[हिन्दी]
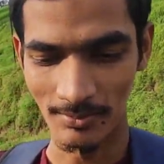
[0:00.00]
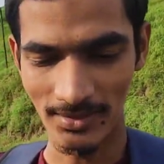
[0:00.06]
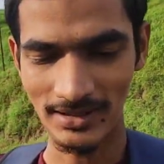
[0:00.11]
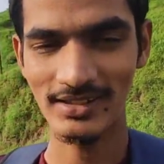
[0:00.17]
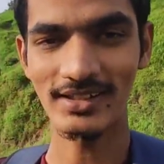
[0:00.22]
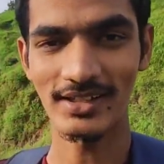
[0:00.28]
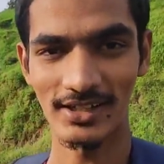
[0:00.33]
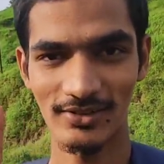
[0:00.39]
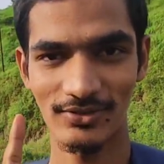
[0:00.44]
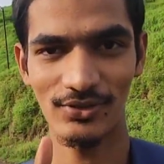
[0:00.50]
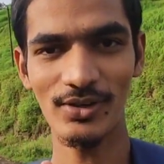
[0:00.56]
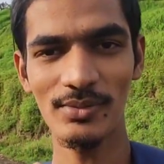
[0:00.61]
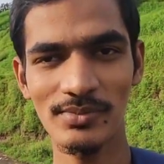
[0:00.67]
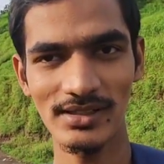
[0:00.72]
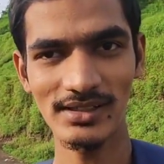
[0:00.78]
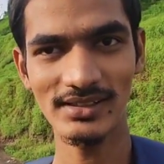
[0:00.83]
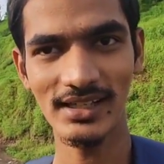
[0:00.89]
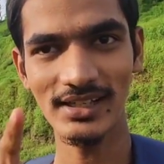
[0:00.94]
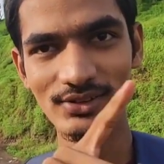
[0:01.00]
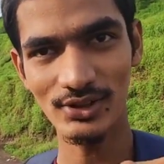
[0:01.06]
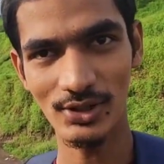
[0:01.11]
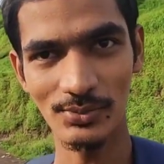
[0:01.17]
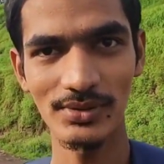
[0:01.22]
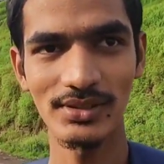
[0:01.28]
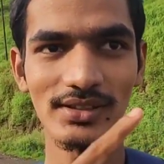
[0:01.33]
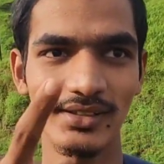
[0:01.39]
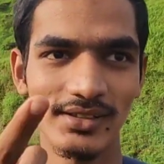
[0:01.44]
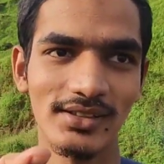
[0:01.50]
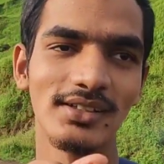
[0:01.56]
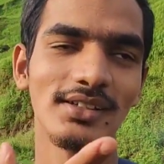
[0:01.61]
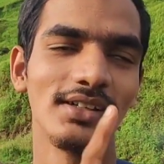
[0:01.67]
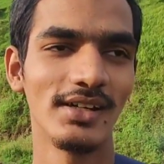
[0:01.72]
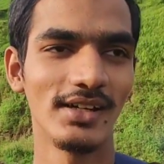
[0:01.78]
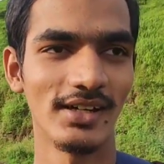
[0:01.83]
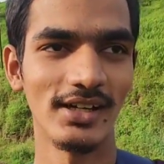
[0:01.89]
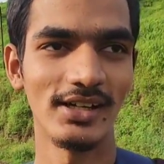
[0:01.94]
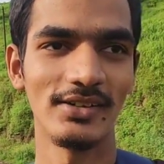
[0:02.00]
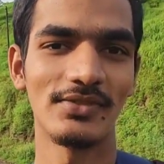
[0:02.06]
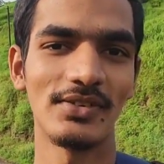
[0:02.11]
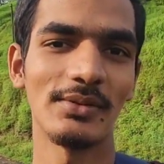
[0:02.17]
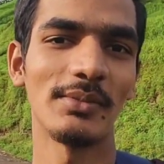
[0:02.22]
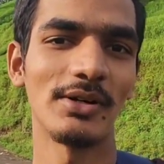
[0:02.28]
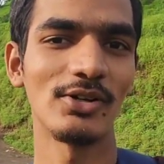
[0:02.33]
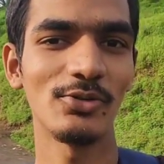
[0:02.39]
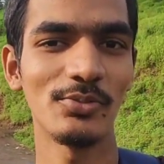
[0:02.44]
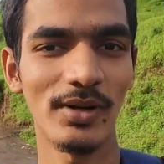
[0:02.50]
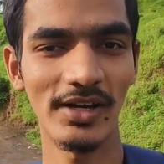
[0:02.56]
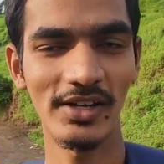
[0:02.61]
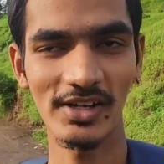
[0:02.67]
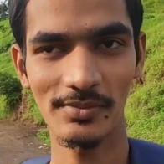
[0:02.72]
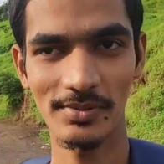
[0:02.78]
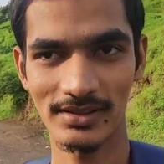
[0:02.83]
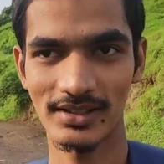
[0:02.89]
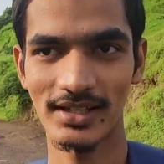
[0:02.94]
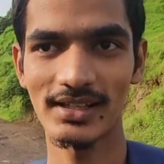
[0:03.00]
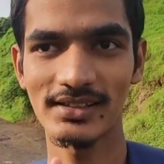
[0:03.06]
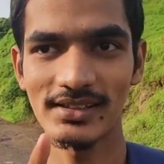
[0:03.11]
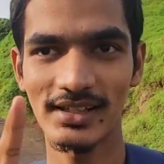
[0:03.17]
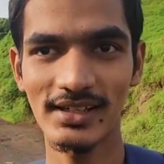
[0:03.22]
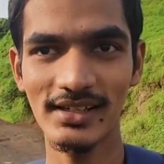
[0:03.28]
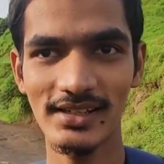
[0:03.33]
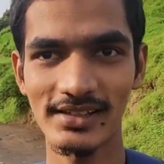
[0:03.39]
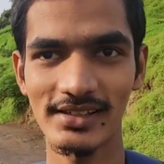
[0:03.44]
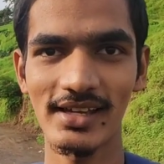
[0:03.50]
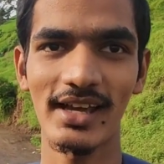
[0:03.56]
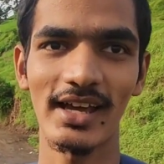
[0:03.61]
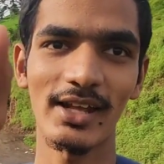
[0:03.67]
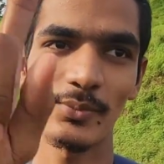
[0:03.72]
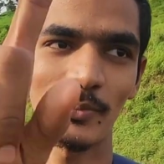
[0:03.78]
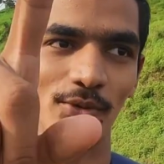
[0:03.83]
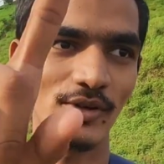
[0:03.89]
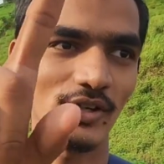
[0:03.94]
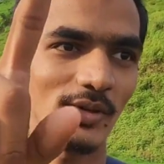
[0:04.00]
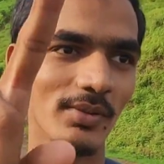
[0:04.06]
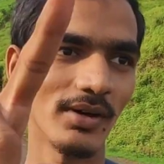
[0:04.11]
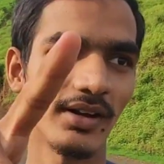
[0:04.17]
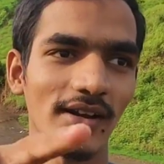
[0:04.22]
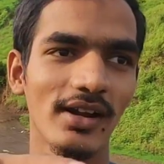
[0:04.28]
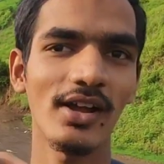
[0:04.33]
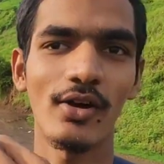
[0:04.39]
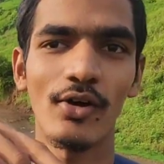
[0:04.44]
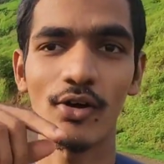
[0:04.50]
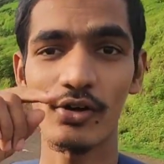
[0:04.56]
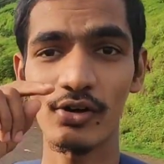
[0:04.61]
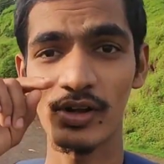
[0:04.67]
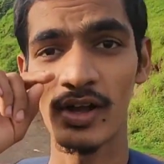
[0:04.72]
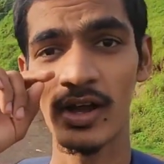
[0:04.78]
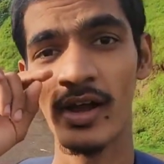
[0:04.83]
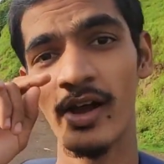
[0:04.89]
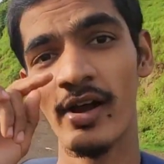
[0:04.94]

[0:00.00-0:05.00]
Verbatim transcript: बट कंफर्म नहीं था तो अभी कंफर्म अनूप भाई ने बता दिया कि ये एयरपोर्ट ही बन रहा है और